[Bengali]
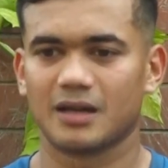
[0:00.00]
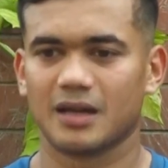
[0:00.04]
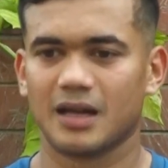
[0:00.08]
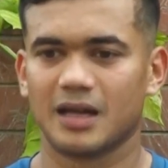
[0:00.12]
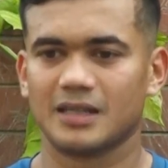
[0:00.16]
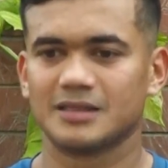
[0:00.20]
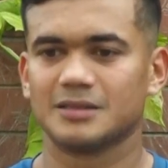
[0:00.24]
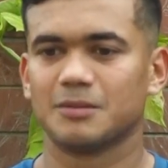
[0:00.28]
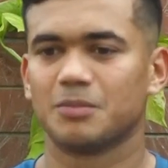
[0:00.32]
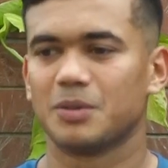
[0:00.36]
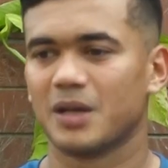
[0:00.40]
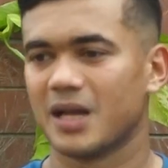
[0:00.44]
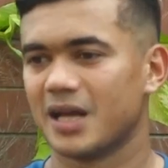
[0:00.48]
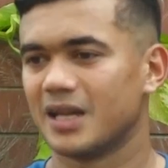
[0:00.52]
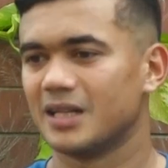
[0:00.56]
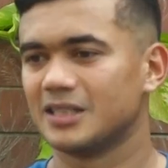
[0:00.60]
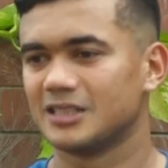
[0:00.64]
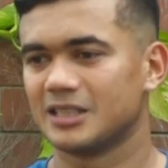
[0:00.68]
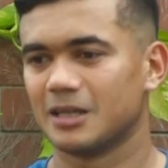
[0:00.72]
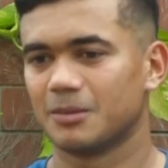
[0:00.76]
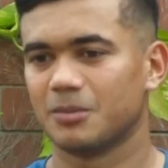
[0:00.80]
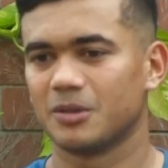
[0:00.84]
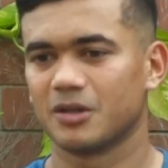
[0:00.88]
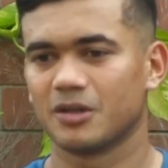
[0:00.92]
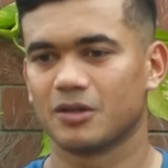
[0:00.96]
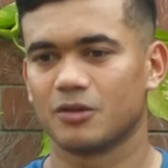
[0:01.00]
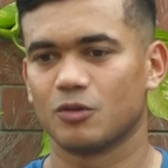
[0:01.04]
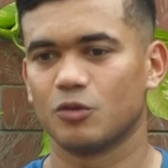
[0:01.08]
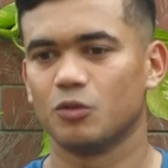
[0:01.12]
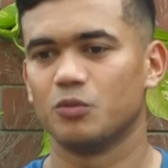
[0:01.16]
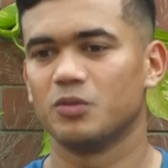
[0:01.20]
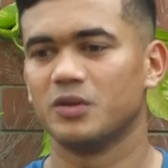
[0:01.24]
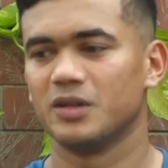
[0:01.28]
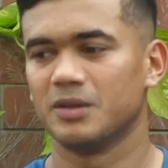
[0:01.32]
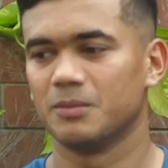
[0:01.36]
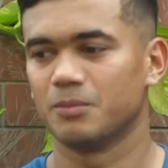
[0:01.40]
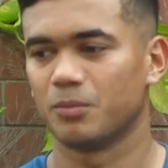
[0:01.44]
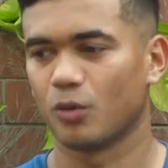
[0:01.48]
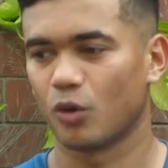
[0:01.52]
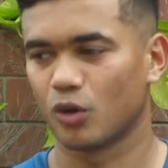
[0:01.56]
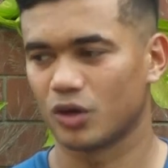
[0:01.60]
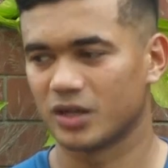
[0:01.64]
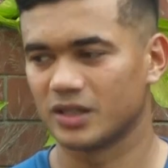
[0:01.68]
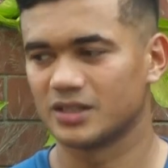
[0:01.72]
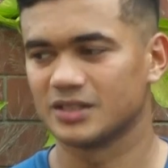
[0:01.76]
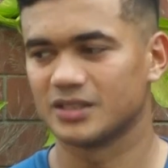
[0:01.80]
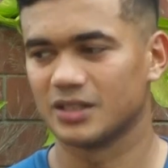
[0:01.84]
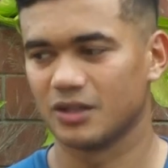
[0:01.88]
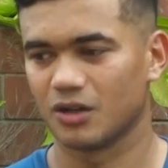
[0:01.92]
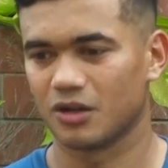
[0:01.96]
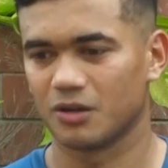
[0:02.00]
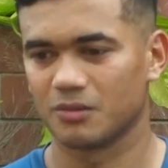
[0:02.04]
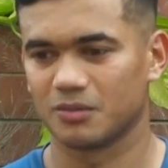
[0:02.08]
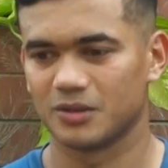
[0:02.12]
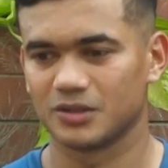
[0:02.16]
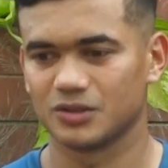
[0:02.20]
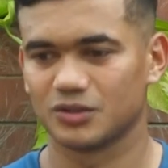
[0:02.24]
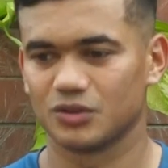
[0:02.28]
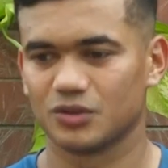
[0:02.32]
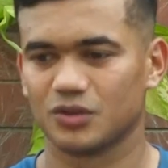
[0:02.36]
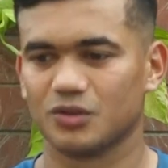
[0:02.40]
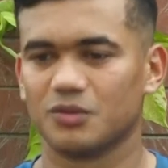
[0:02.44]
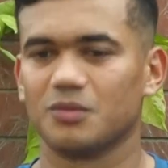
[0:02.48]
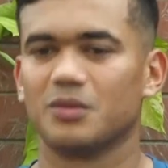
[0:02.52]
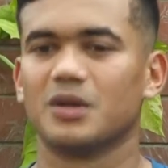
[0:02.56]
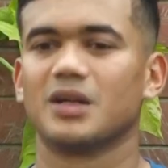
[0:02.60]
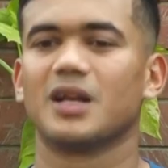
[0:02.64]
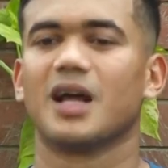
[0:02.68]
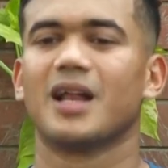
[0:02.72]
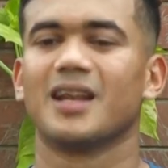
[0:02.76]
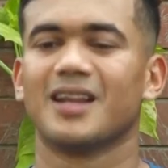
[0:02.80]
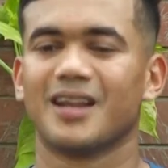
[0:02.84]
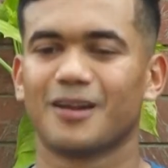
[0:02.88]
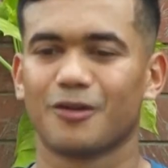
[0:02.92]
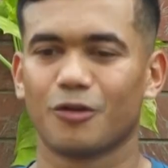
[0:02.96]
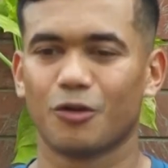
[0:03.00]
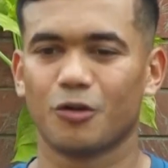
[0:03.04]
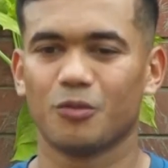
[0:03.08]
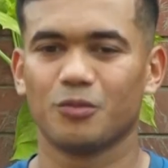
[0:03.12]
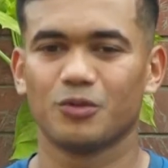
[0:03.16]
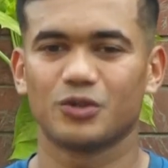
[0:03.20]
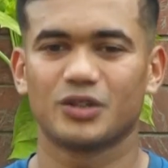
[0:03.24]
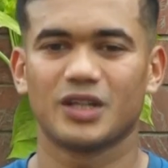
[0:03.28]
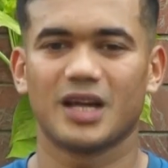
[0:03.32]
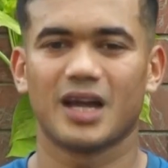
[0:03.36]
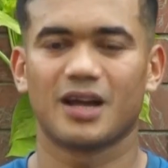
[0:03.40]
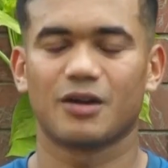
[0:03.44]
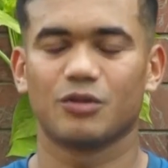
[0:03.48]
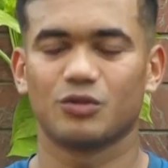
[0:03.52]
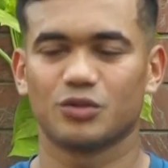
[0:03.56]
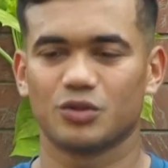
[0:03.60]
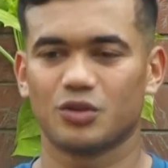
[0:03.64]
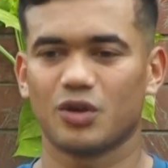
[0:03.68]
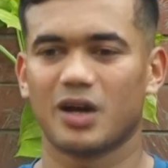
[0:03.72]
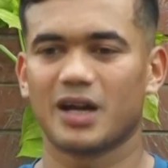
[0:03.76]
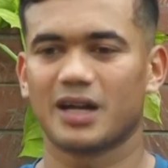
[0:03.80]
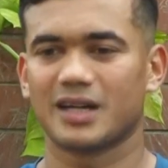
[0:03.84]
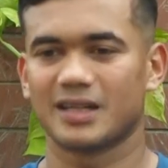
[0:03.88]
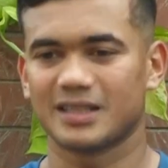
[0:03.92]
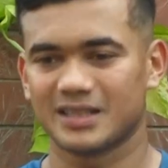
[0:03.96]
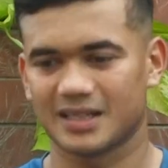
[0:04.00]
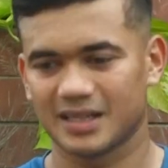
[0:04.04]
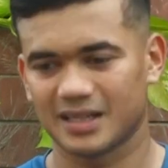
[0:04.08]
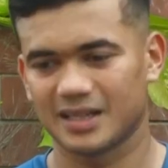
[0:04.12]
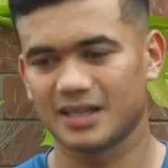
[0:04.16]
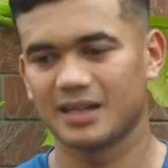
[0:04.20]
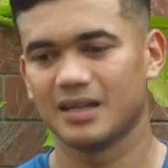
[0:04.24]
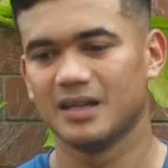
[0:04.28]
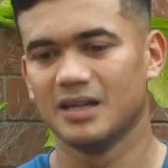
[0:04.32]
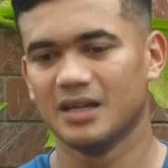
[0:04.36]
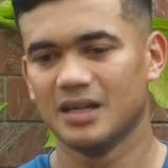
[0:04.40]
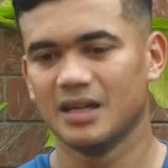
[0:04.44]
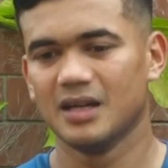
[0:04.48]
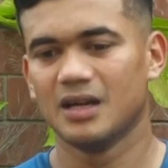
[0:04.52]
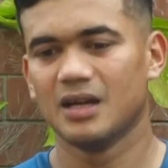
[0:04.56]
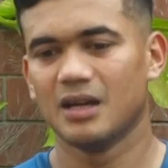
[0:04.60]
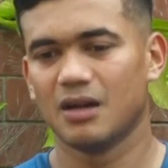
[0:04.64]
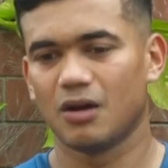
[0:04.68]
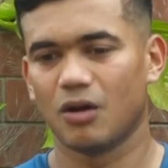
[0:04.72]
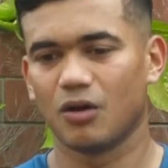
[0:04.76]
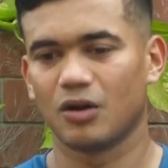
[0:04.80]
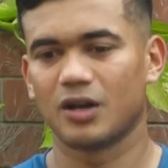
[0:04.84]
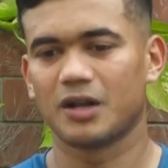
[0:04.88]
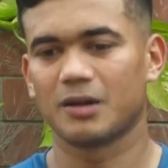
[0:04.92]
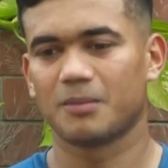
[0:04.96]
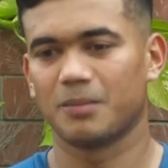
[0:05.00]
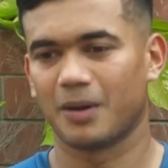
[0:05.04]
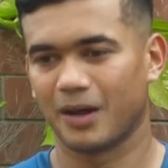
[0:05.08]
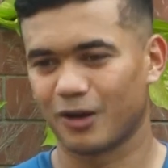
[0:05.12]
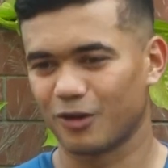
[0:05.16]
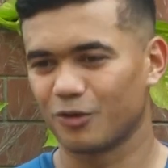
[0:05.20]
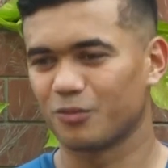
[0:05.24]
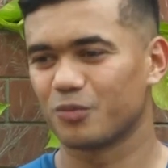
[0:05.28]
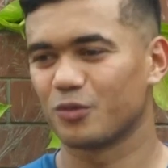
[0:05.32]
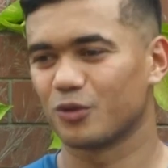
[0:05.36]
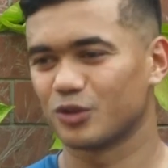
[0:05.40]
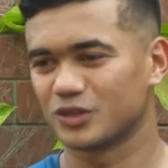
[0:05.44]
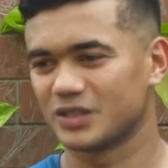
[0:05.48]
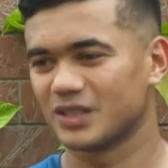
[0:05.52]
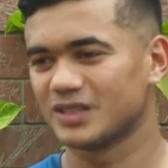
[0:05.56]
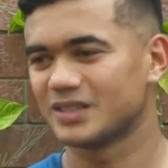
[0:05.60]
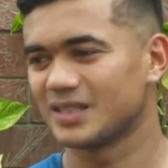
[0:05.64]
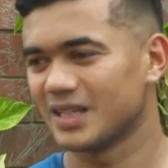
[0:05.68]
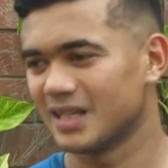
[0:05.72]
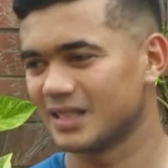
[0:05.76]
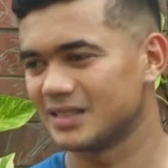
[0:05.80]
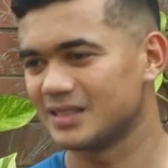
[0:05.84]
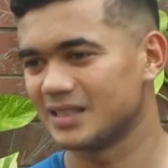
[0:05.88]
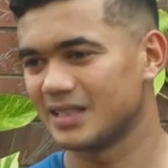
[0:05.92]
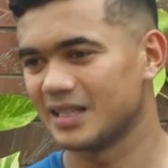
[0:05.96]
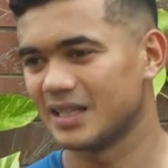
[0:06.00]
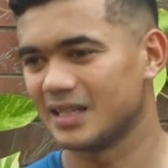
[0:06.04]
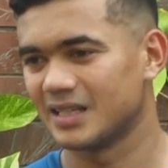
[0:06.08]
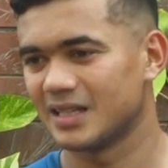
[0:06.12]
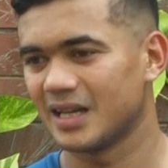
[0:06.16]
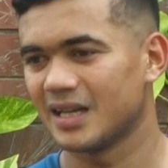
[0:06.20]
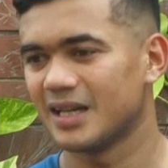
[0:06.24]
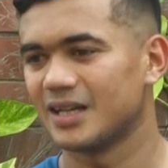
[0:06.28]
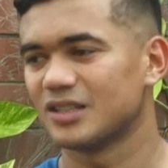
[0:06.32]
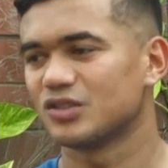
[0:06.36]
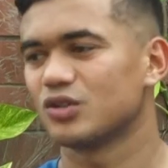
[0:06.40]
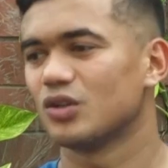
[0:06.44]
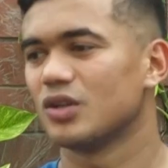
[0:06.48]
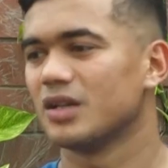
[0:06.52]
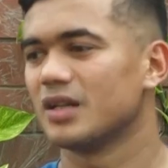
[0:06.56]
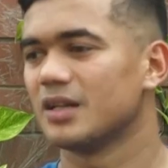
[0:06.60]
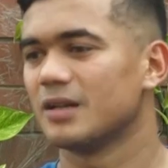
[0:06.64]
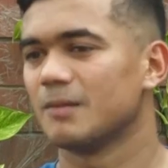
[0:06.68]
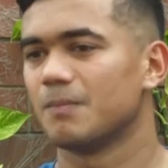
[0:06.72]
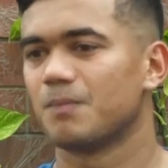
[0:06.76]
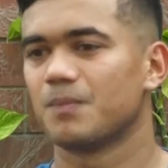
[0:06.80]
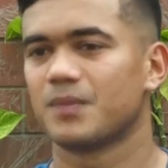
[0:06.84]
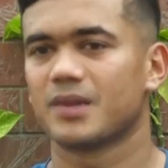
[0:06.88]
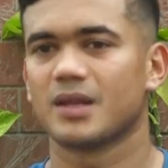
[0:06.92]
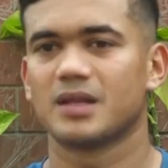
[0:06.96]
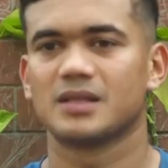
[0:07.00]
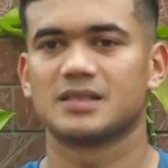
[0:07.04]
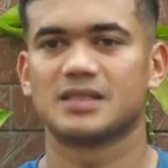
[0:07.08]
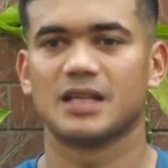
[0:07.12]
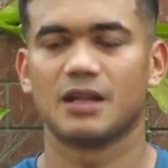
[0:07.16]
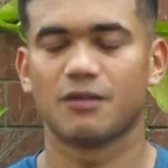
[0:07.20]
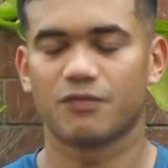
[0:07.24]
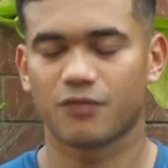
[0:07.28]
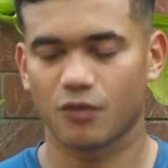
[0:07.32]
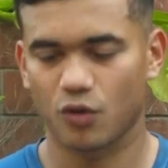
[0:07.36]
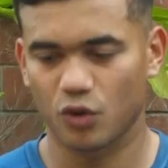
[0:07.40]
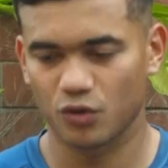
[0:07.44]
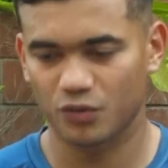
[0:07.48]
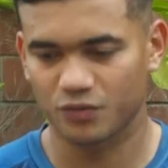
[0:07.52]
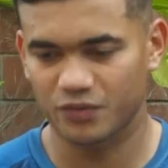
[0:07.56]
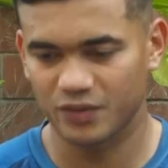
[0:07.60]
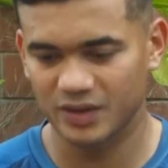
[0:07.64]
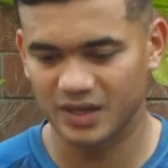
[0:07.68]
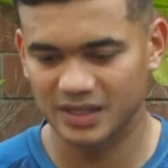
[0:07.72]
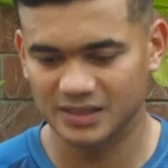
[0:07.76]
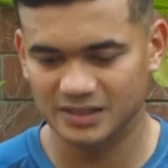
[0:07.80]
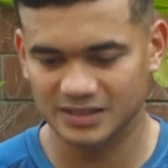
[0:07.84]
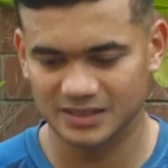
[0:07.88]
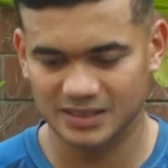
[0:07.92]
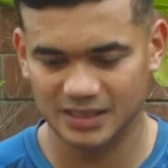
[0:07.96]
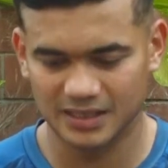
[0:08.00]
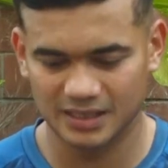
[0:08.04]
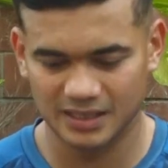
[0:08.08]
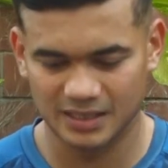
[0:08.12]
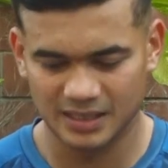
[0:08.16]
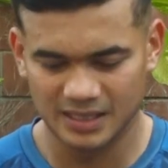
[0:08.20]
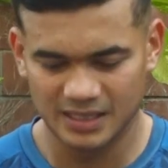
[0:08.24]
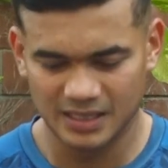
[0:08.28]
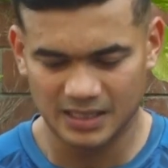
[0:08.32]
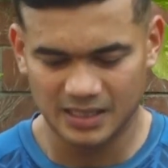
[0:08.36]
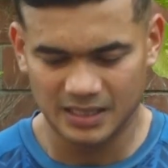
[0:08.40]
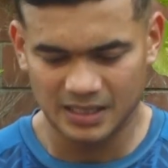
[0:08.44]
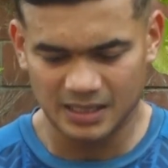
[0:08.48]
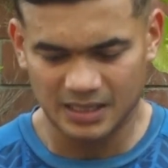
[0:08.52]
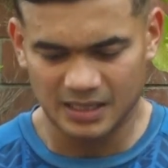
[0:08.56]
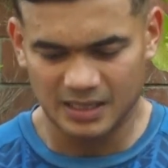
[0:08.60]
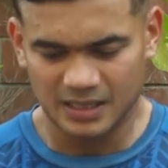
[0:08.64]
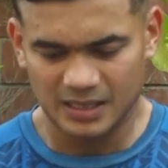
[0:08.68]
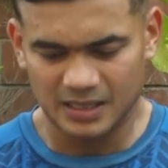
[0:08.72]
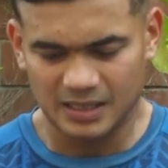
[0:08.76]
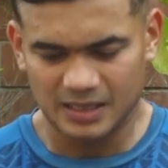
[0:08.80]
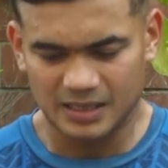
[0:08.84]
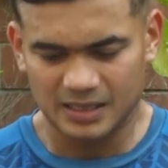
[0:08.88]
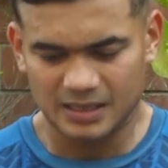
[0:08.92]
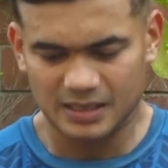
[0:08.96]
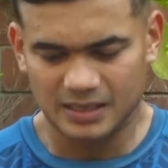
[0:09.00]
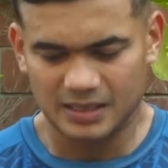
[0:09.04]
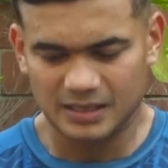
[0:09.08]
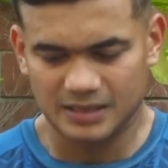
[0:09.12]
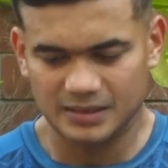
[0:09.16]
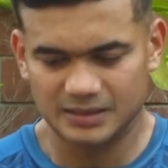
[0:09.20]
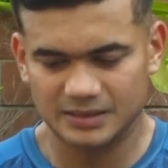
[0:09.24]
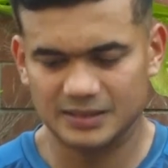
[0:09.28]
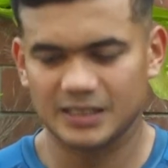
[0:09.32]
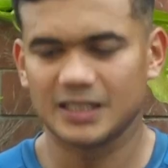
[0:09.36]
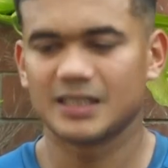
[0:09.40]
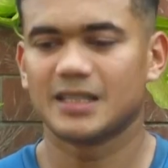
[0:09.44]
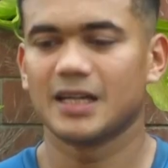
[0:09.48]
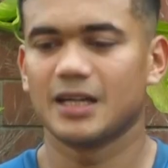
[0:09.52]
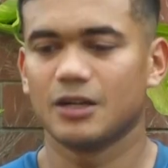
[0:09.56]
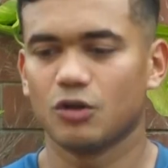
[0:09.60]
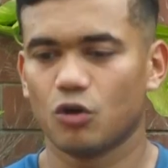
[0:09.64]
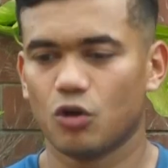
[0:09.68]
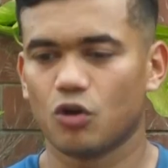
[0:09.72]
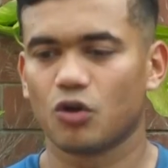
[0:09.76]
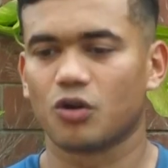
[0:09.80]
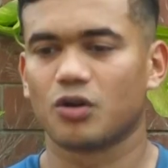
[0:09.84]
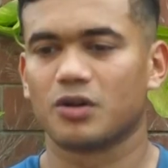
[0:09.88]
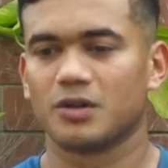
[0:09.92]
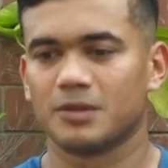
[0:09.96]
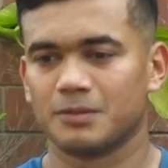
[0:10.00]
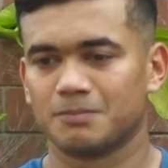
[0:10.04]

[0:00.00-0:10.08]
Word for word: অ্যাজ এ প্লেয়ার হিসাবে খুবই ইম্পর্টেন্ট ছিল আমার জন্য বাট আল্লাহর রহমতে এখন তো আগের থেকে অনেক ভালো প্রসেসে আছি এটাই আসলে সেলফ কনফিডেন্স যে যেটাই হোক